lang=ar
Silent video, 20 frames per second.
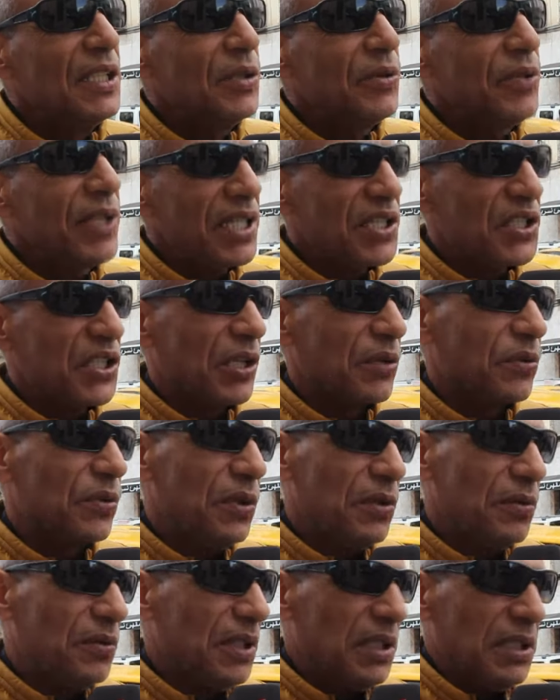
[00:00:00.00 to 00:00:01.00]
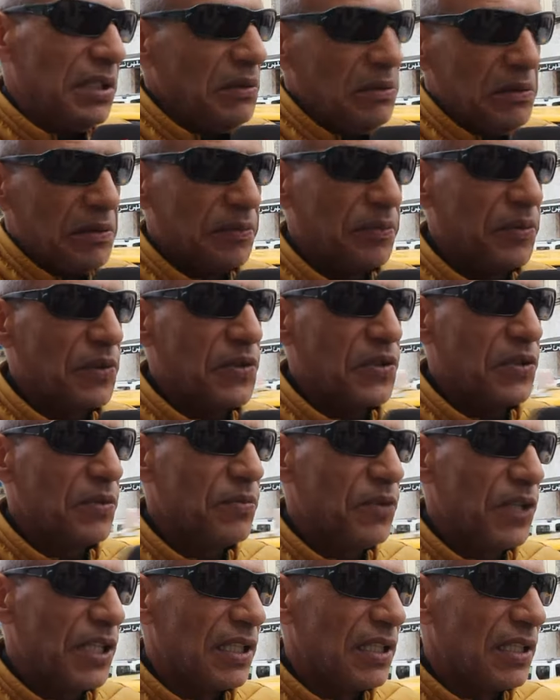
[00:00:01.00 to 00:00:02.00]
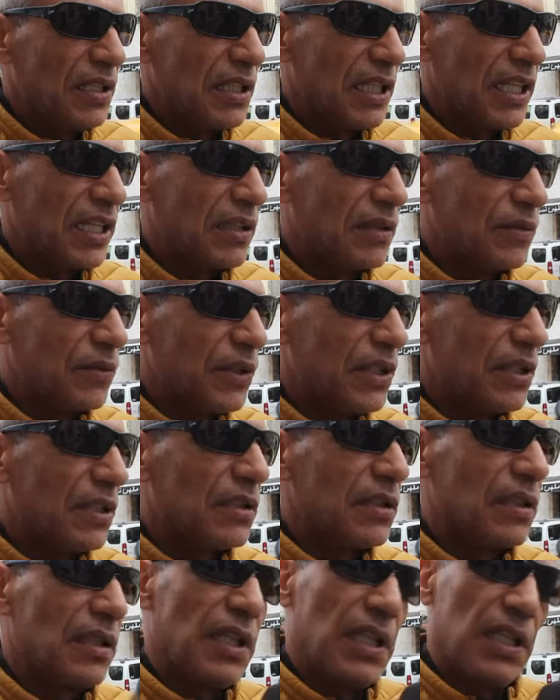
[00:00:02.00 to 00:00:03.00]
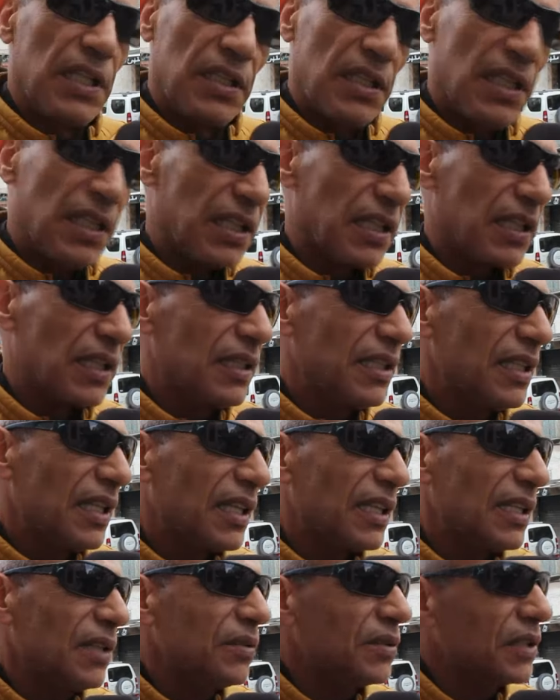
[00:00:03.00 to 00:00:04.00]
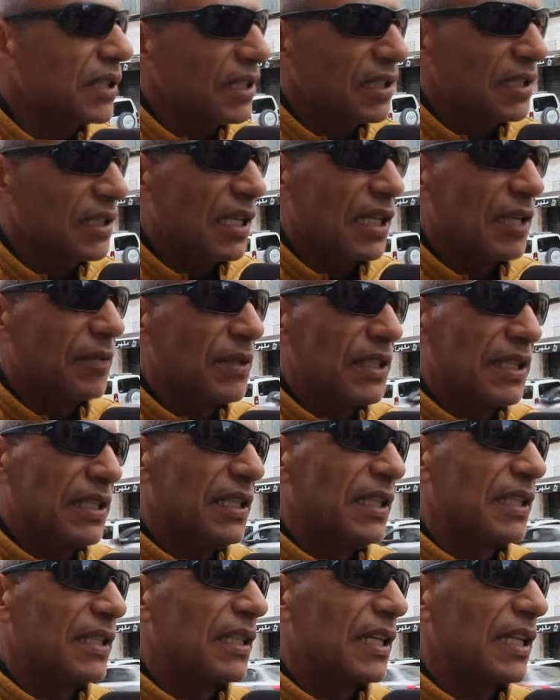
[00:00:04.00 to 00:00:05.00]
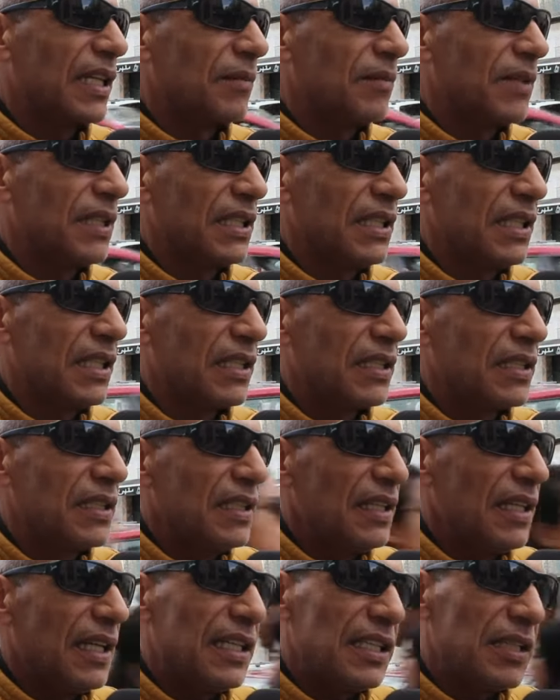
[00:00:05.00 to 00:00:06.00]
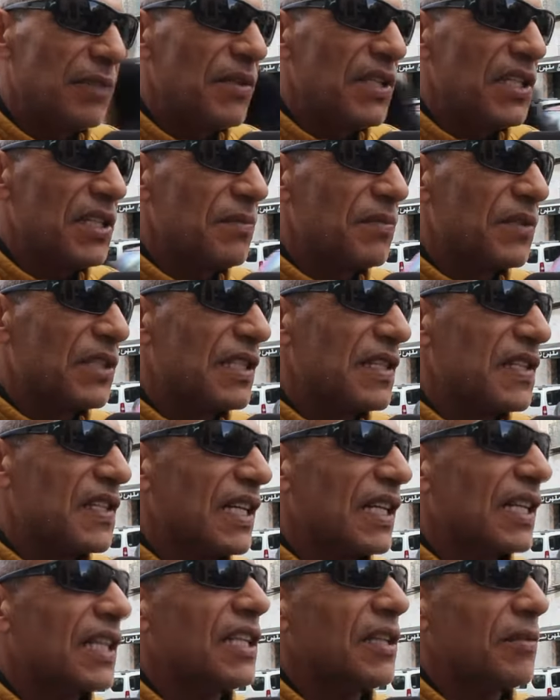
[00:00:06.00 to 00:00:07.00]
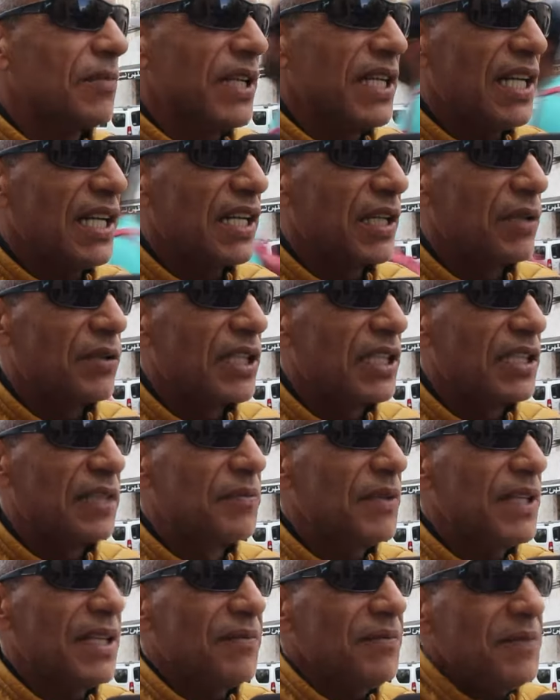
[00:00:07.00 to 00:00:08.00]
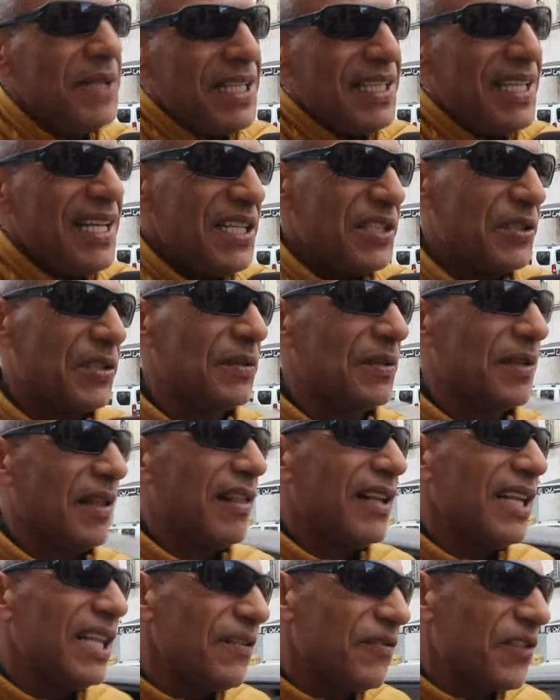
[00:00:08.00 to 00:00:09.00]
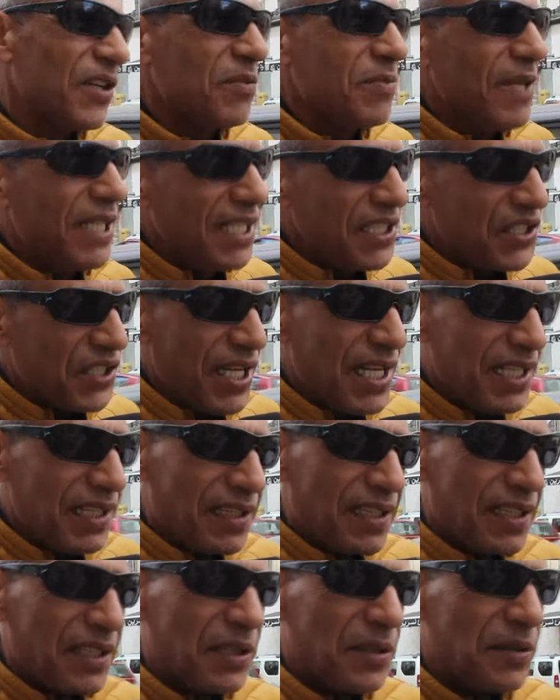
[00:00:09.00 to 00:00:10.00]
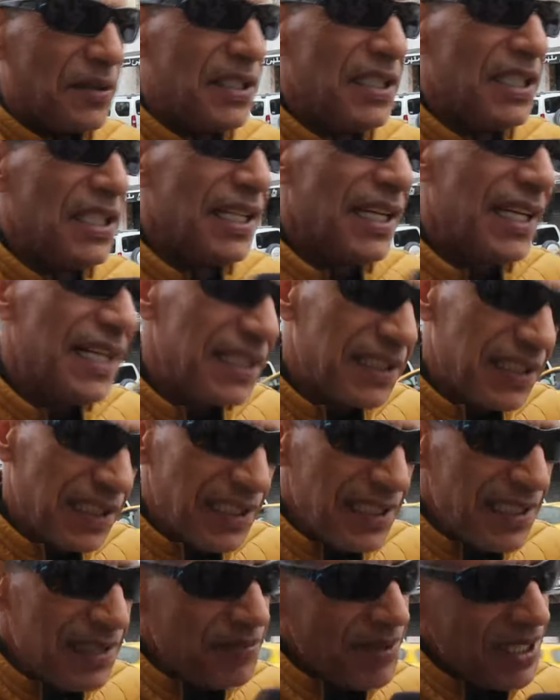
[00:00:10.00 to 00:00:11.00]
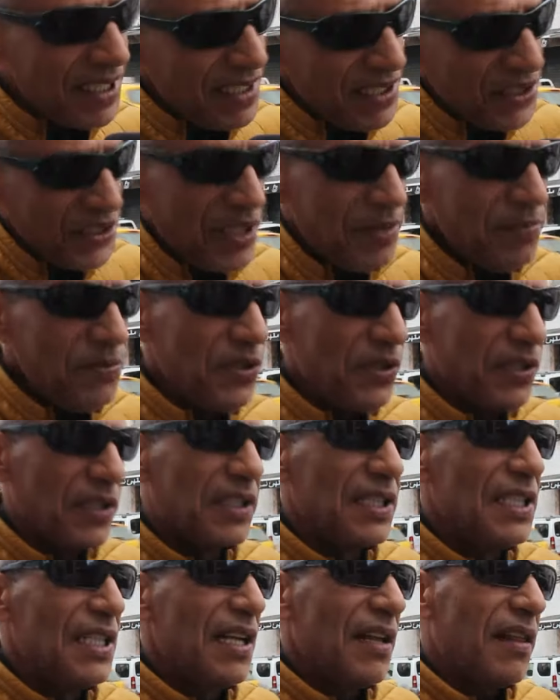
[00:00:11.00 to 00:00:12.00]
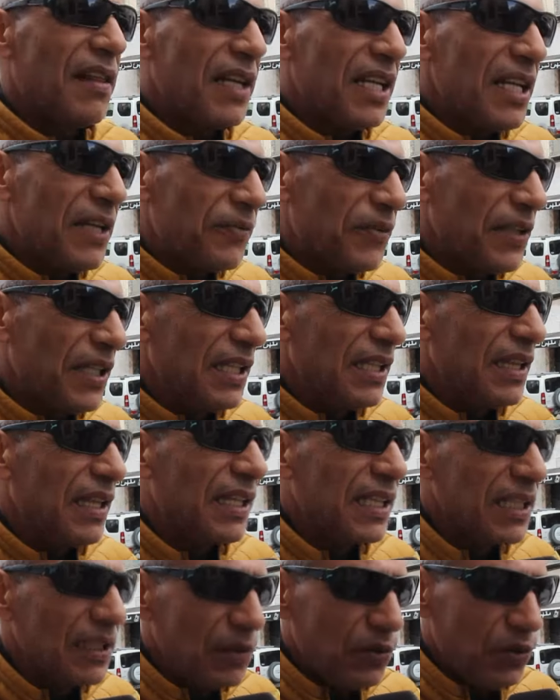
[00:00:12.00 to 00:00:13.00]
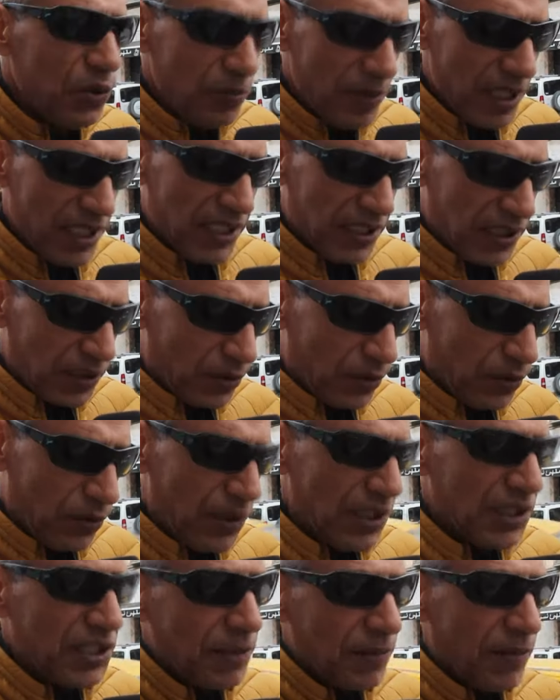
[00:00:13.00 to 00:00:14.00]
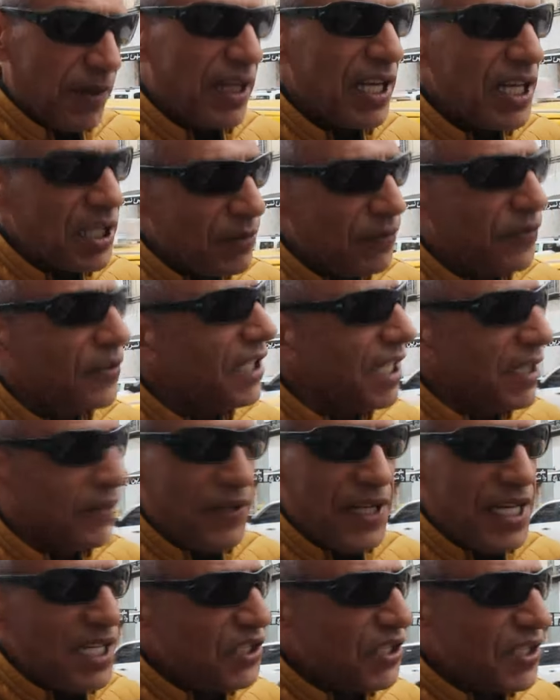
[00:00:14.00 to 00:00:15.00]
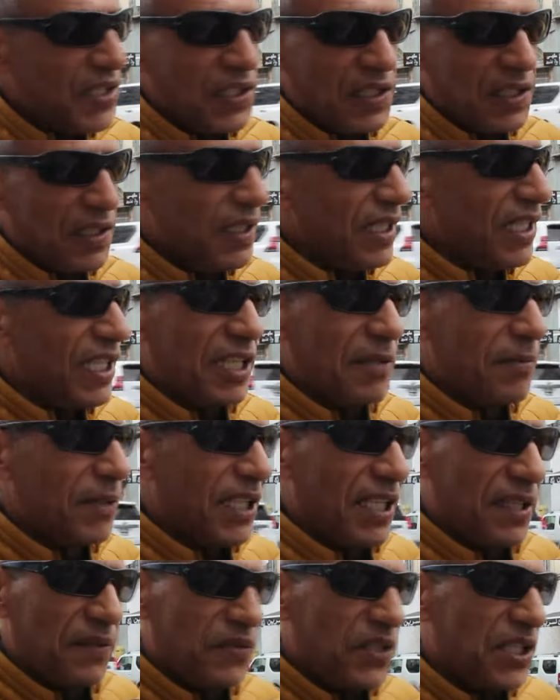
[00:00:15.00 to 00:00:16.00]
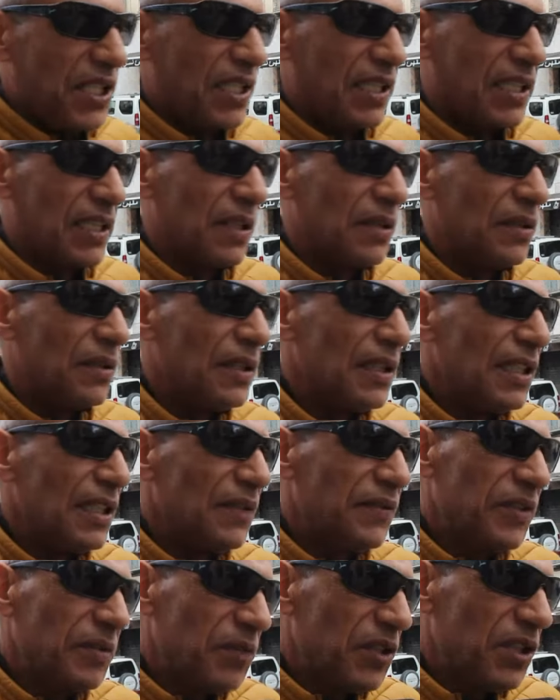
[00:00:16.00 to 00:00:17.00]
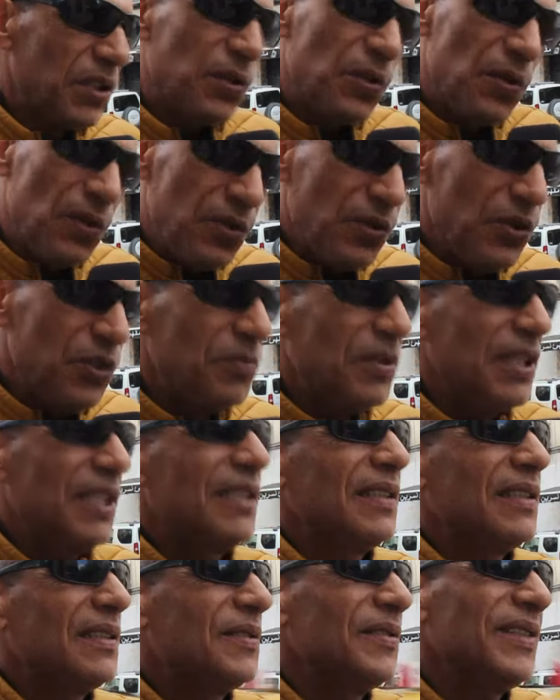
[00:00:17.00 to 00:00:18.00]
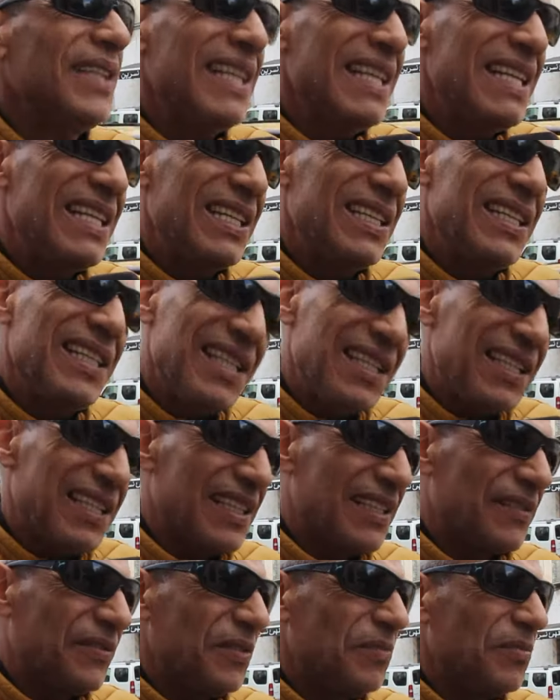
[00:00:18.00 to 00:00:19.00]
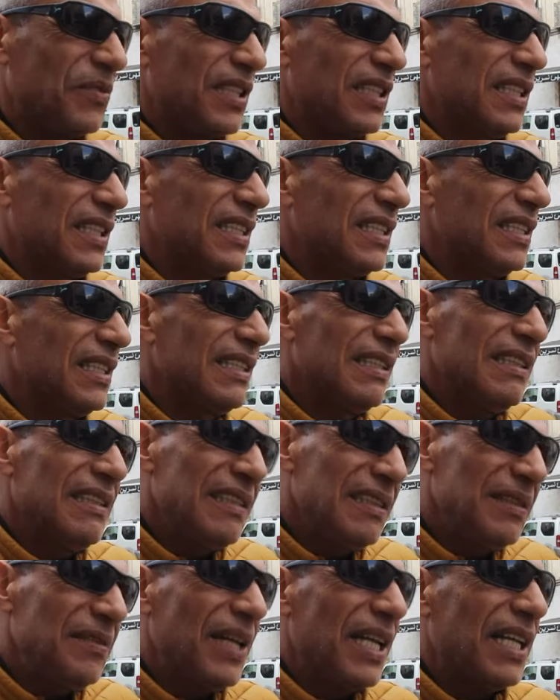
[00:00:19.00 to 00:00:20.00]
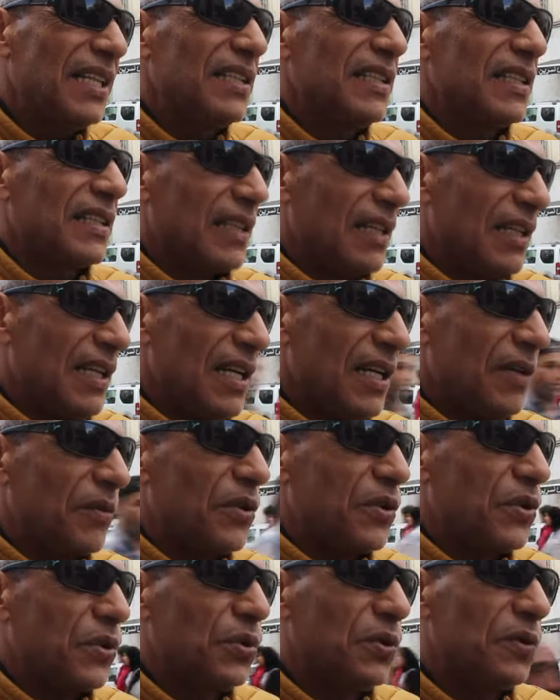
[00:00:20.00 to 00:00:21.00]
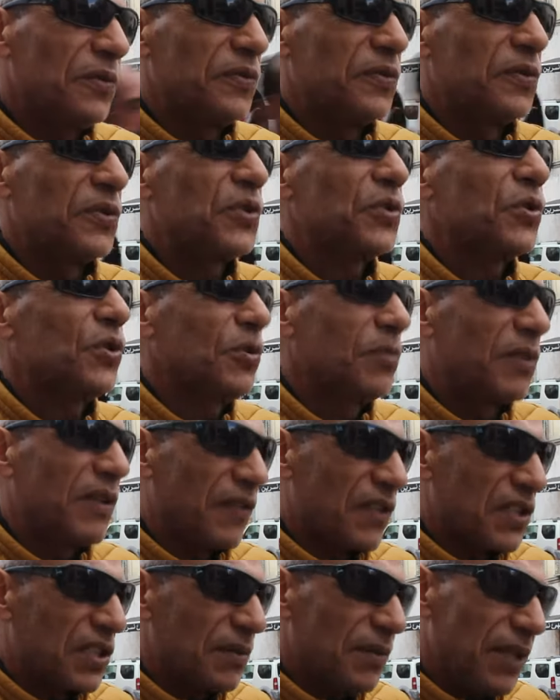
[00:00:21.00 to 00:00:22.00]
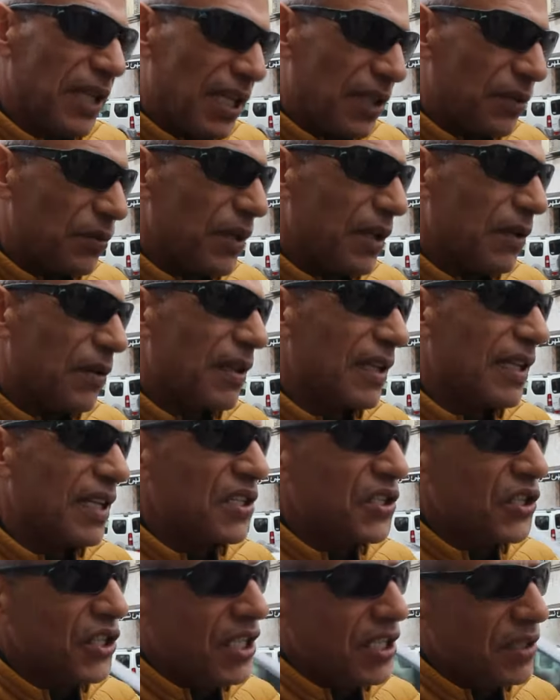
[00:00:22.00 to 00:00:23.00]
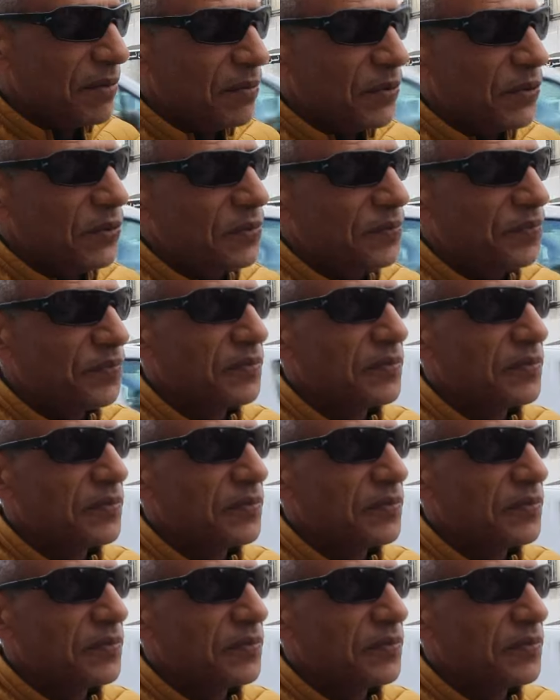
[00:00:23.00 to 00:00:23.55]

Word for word: ويرجع روحه وكا تقرا اليوم مكتوب انت اي نقرا نقرا وانت نطلع بالقدا نقرا بالقدا خاطر ما يلزمش الانسان قد ما يقرا وقد ما ما عندهاش الثقافه ما عندهاش حد راه عمر إيه، ما عندهاش عمر ثقافه اذا كان اليوم انك تقول انت متثقف نعرف حاجه تدير انك ما تعرف شيء راه فهمتني كل يوم اي اي إيه، فهمتني أي واحد يطلع ويشوف والشعوب كيفاش واحد وياخذ التجارب و...